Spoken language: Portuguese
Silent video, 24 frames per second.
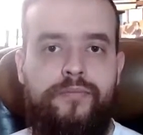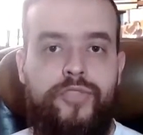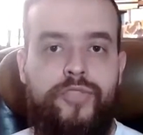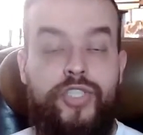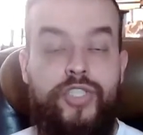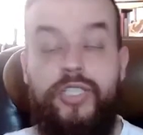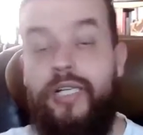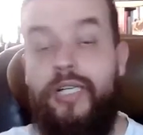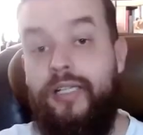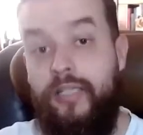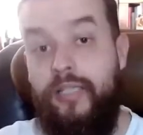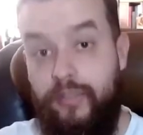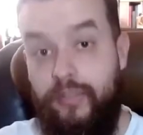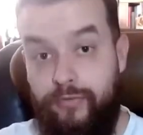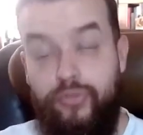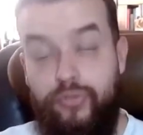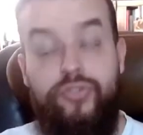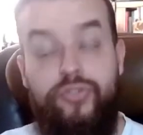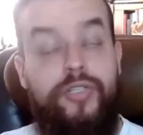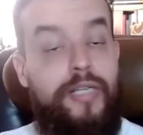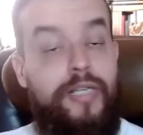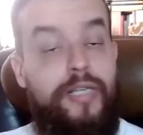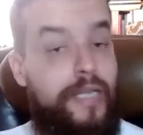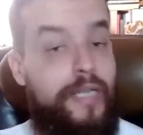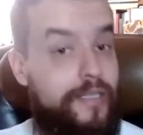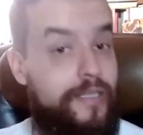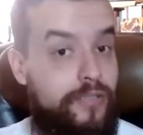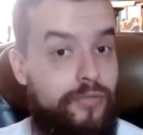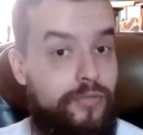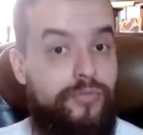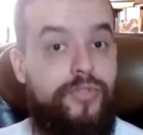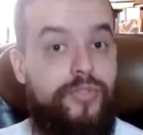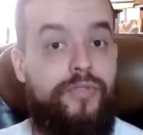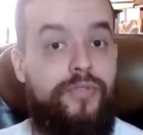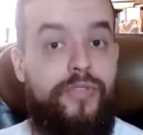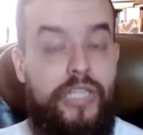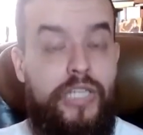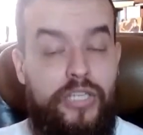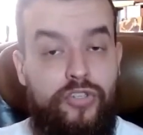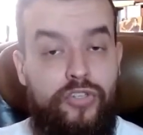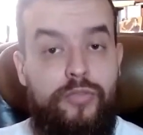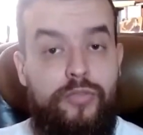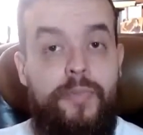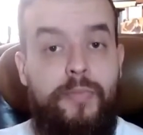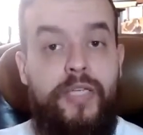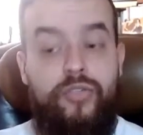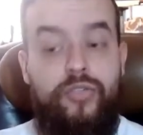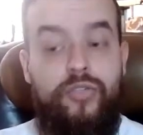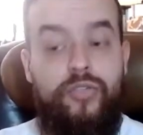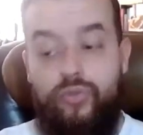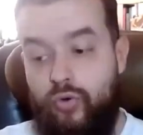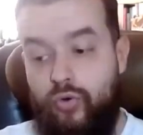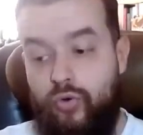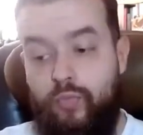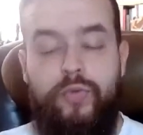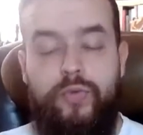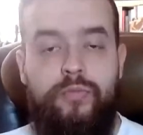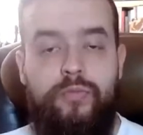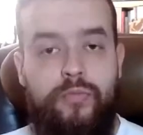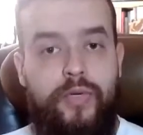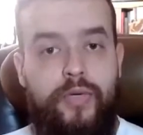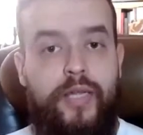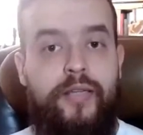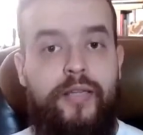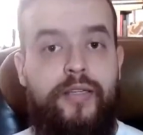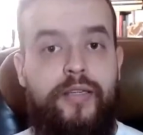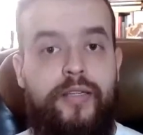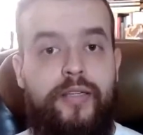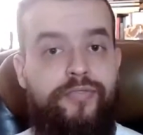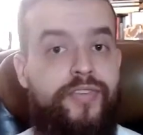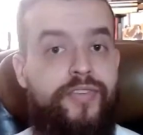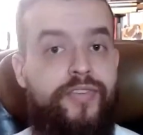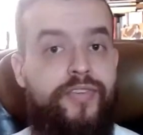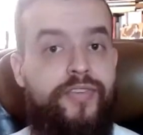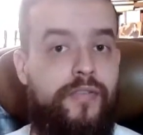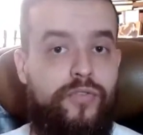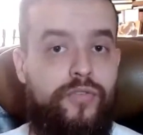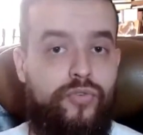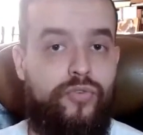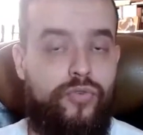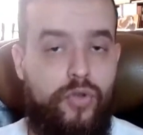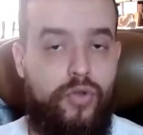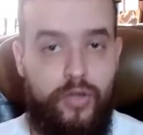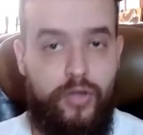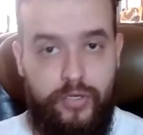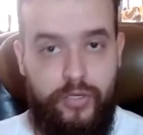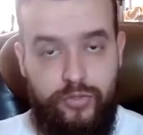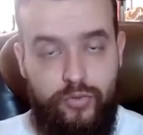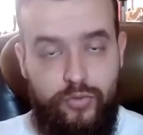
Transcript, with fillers: de livros clássicos, evidentemente, como A Defesa de Sócrates,